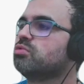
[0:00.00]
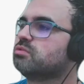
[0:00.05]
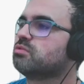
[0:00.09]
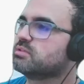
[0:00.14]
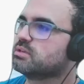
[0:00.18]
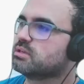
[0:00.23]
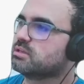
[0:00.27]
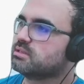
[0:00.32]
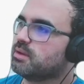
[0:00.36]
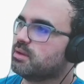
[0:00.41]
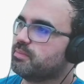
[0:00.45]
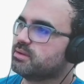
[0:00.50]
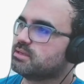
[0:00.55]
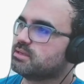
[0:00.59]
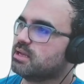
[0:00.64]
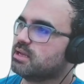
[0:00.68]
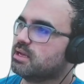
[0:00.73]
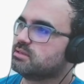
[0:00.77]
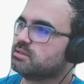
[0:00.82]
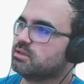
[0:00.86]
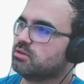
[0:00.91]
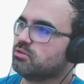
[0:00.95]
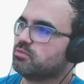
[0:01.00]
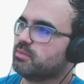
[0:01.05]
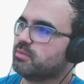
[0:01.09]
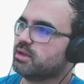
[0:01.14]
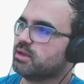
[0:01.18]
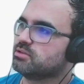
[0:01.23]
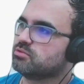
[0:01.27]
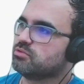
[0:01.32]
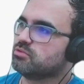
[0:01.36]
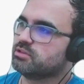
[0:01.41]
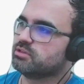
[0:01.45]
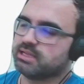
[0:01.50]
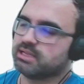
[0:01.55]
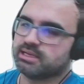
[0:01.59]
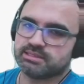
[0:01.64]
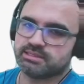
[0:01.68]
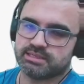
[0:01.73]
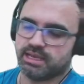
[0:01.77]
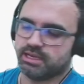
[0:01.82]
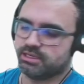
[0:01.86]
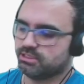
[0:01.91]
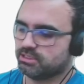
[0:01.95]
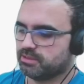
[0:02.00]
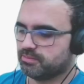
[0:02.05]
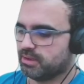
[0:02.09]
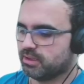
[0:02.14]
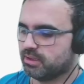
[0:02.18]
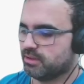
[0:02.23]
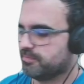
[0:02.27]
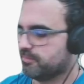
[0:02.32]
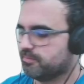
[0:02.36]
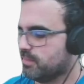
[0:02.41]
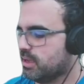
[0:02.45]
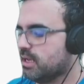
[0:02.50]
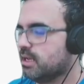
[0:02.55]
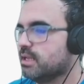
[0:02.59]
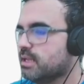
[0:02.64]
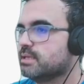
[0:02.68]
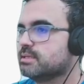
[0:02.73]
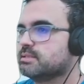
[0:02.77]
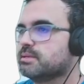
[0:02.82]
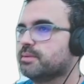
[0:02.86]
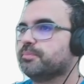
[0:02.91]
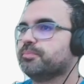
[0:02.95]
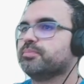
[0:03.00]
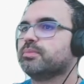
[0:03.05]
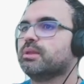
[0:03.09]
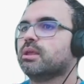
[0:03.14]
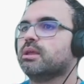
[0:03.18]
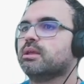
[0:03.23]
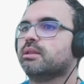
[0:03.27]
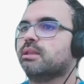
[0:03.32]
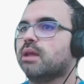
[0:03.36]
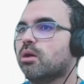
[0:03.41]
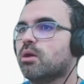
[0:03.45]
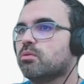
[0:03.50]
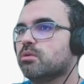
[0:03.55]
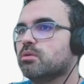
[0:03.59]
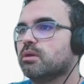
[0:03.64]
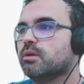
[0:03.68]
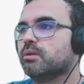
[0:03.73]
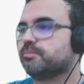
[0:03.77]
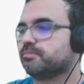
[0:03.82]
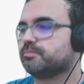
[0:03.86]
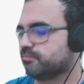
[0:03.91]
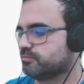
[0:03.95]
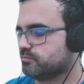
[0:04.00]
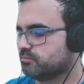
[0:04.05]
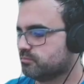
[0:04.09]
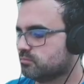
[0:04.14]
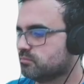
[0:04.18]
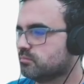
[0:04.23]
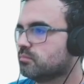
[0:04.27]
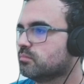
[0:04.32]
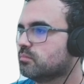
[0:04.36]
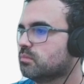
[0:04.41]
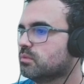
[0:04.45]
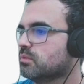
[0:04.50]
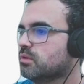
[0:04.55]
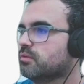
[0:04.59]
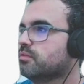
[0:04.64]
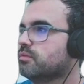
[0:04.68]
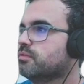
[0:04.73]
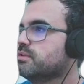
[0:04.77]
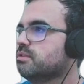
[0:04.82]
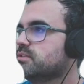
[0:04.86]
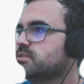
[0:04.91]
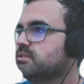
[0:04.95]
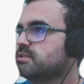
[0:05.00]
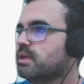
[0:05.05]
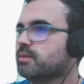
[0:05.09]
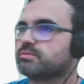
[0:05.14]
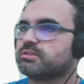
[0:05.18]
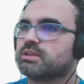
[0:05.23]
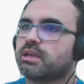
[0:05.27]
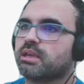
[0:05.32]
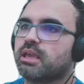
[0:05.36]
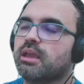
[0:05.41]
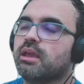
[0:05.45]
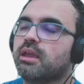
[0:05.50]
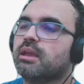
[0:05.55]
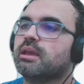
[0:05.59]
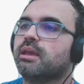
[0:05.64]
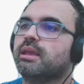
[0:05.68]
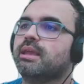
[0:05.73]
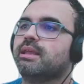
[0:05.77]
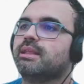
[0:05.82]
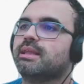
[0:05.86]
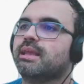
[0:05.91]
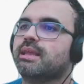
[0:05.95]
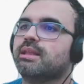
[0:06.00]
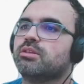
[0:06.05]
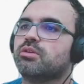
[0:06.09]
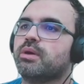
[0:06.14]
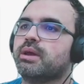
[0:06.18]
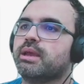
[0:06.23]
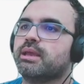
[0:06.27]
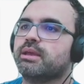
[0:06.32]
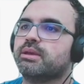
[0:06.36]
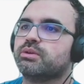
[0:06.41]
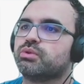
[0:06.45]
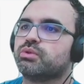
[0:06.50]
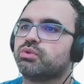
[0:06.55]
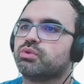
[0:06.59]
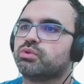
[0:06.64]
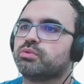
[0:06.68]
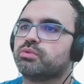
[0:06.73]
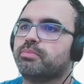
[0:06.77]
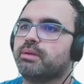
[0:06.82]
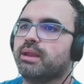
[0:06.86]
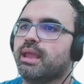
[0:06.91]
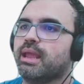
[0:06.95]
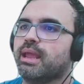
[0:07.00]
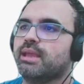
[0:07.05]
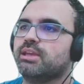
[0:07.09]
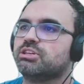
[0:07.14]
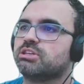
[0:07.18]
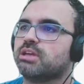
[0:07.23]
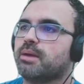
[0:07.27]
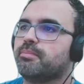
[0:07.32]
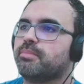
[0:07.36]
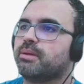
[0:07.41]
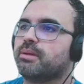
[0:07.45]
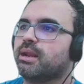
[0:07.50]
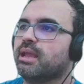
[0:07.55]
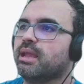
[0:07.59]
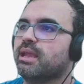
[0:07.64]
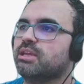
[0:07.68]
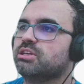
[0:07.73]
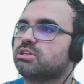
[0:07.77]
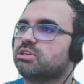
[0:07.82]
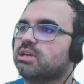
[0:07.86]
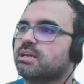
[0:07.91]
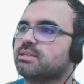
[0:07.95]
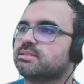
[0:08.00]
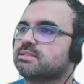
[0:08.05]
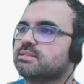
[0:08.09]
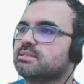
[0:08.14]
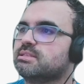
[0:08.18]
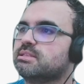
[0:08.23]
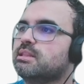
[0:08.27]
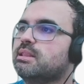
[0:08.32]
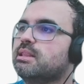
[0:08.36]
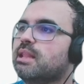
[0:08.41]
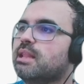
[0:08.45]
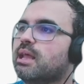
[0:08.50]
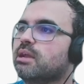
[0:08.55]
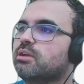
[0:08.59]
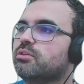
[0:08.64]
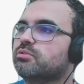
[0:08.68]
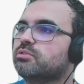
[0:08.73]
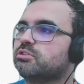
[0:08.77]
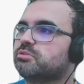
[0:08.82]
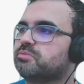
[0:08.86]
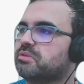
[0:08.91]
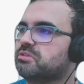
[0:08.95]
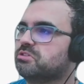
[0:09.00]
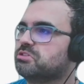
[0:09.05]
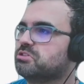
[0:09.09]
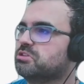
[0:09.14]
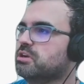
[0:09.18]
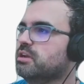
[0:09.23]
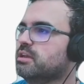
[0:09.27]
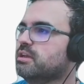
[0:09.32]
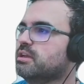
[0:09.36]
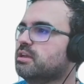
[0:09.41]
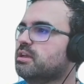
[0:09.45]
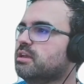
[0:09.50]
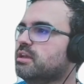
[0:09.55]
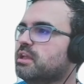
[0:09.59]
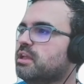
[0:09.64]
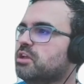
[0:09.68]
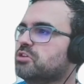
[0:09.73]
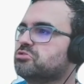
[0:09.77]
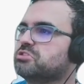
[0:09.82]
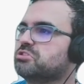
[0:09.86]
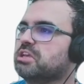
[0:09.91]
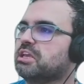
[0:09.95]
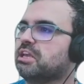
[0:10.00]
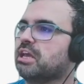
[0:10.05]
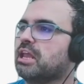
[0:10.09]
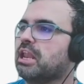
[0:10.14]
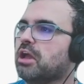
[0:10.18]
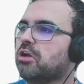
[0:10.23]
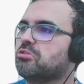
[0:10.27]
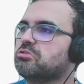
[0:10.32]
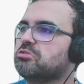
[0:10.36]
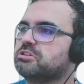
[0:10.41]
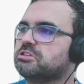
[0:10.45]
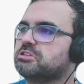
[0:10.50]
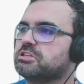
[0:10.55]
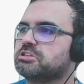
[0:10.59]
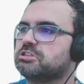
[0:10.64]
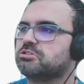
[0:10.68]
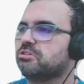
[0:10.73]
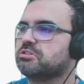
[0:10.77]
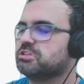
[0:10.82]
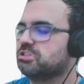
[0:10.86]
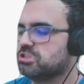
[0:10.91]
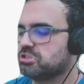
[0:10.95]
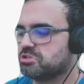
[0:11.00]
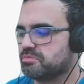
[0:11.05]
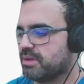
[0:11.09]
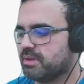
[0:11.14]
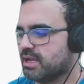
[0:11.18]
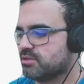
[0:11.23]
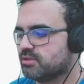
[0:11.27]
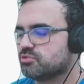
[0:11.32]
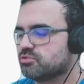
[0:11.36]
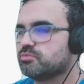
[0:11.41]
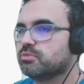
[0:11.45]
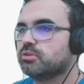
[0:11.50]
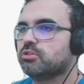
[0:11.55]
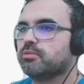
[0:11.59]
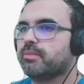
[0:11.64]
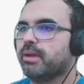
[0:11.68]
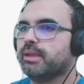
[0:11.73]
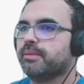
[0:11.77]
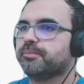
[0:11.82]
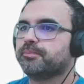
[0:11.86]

você quiser pensar 5 mais 2 dá 7 também. Beleza. Então, fizemos aqui. Item 2. Preencha, preencha as lacunas. Sim, eu sei que a lacuna é só esse espaço. Muito bem.